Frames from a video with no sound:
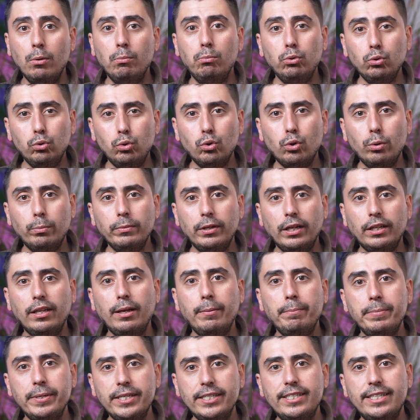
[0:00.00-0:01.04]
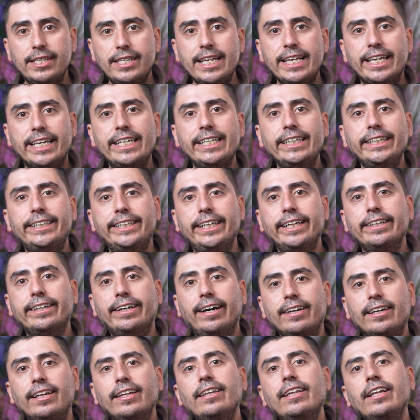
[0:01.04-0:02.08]
Bu durumda da biz ikinci
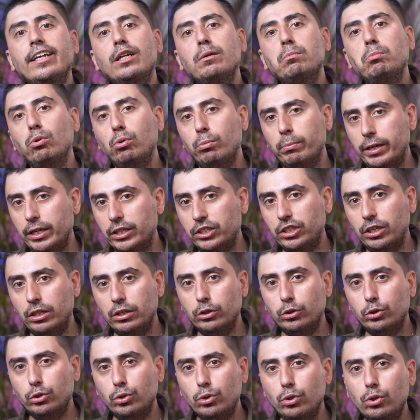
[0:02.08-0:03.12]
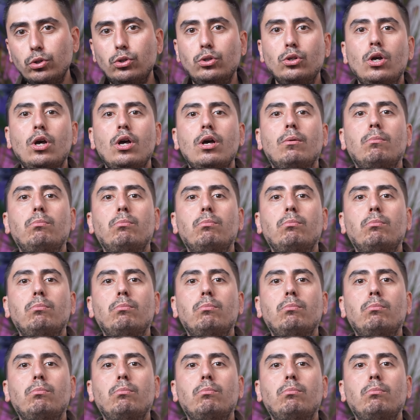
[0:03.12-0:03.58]
kanıtları bulmaya çalışıyoruz.